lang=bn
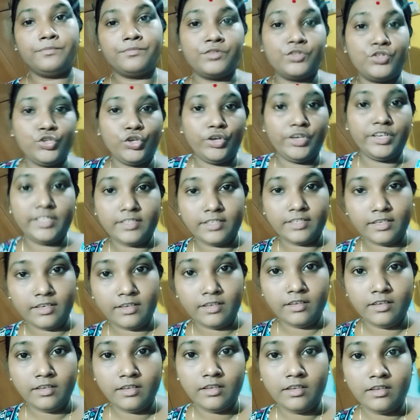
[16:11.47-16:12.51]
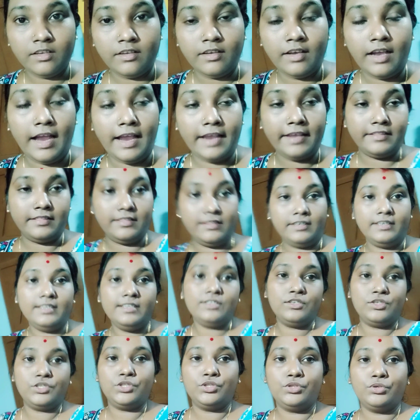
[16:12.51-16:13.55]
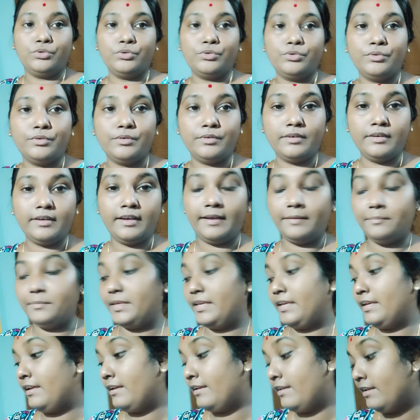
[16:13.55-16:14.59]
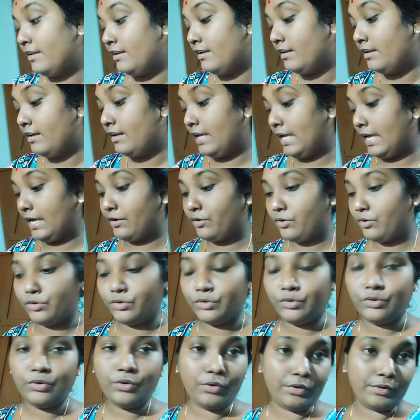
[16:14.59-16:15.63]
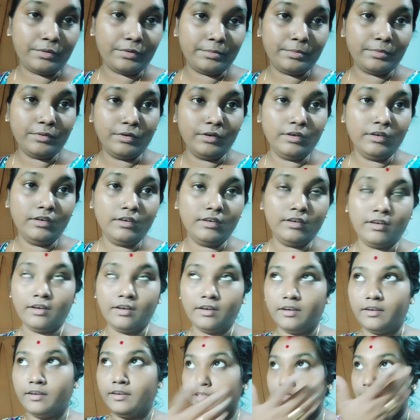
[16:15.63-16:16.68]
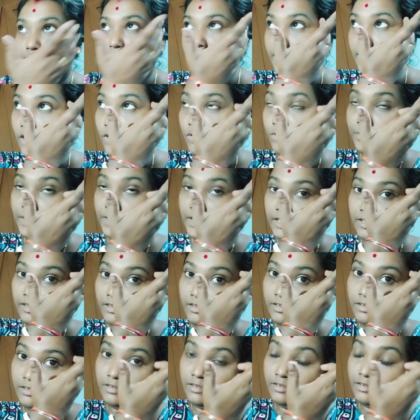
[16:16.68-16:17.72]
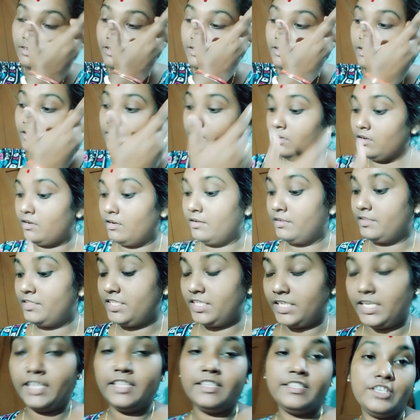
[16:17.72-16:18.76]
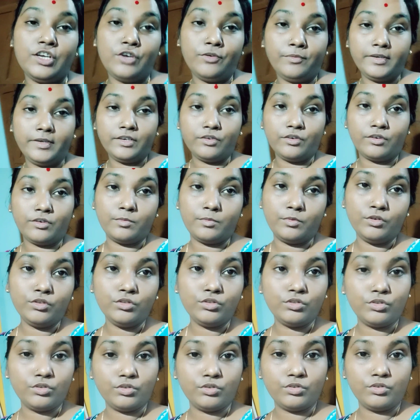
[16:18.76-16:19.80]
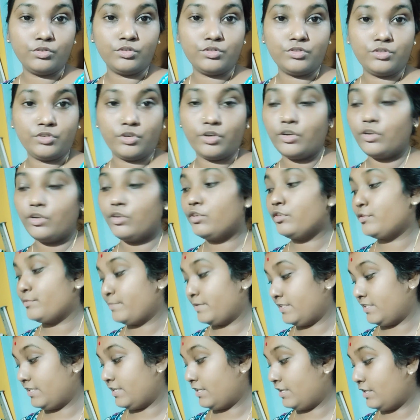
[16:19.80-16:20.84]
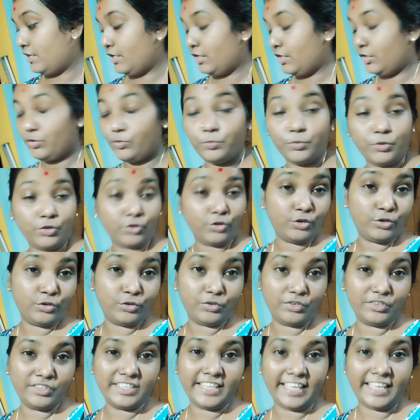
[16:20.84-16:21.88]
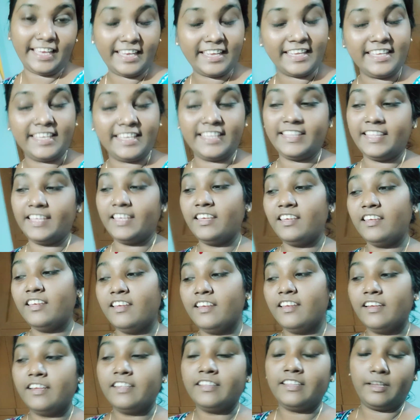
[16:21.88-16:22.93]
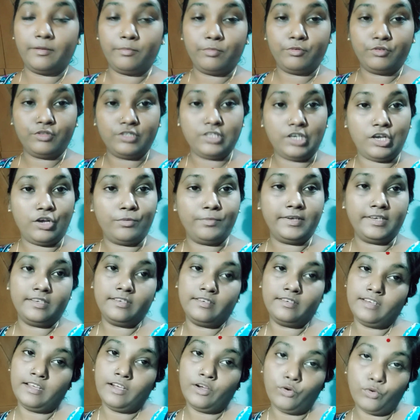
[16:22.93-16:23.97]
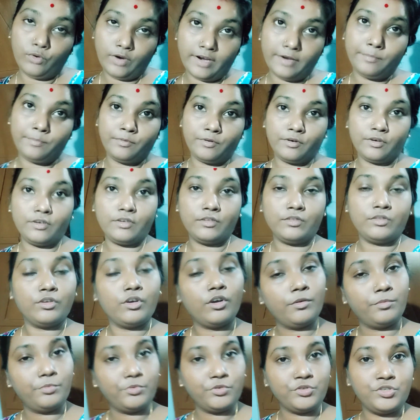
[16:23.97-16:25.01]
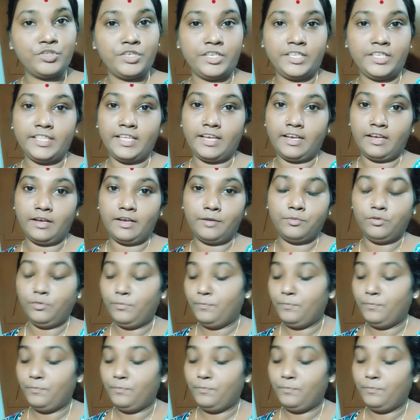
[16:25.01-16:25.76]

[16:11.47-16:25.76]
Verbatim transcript: ছয়টা আইত্রিশ তো আমি এখন করব চাউমিন চিকেন চাউমিন করব তো চলো তোমাদেরকে উপকরণগুলি দেখিয়ে দিই তারপর চাউমিনটা হওয়ার পর তো অবশ্যই দেখাবো